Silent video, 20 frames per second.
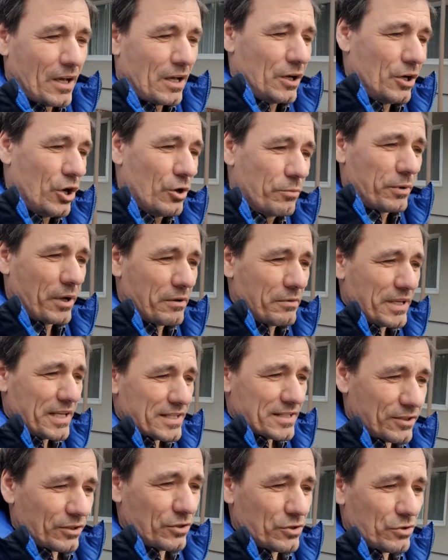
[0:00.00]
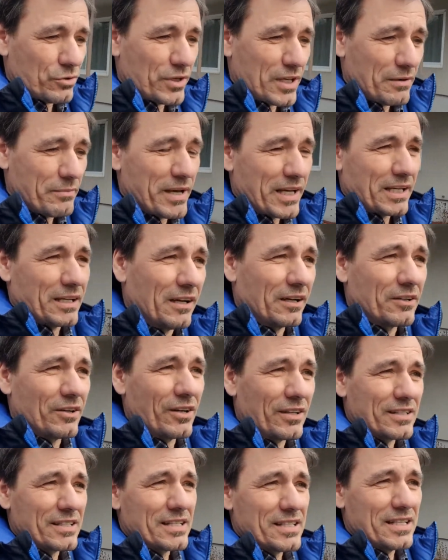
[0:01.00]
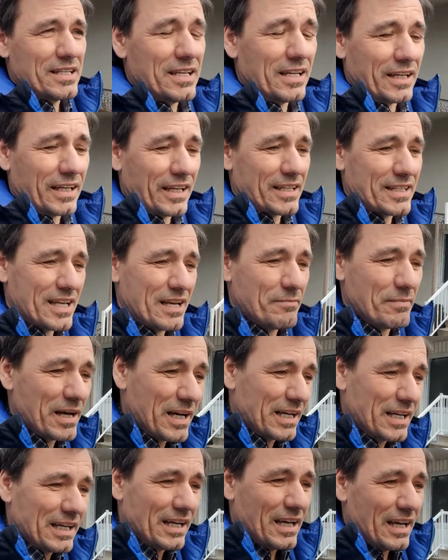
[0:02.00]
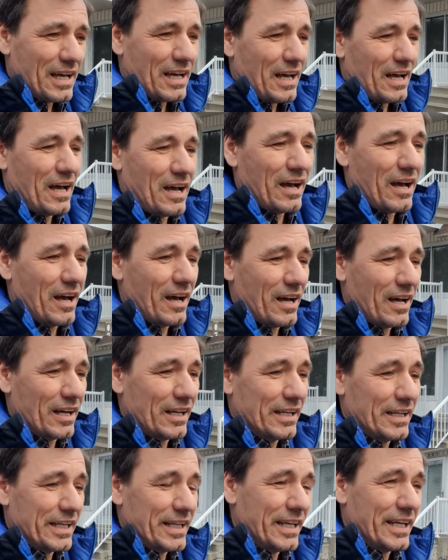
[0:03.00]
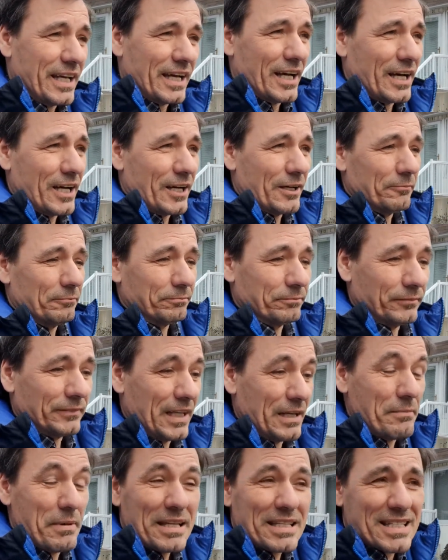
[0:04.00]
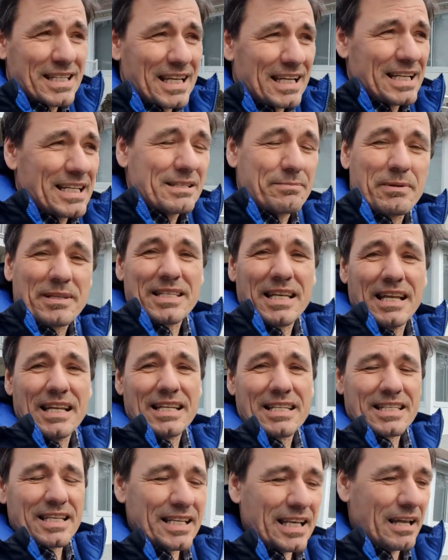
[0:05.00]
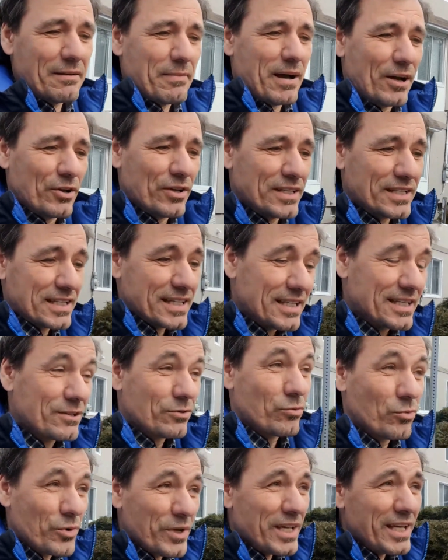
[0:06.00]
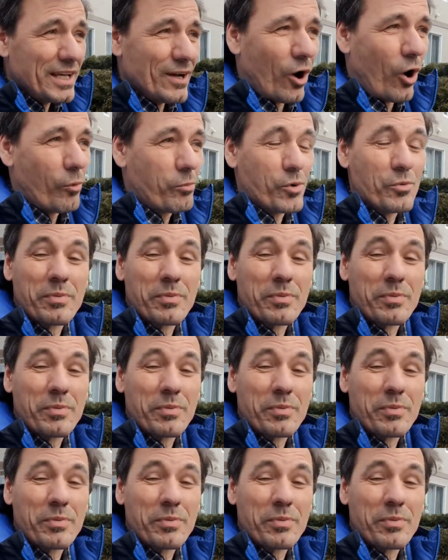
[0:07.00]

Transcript: le premier ministre du Québec l'a encore dit récemment. Euh, les, euh, les, médecins, les spécialistes également le disent, oui, on peut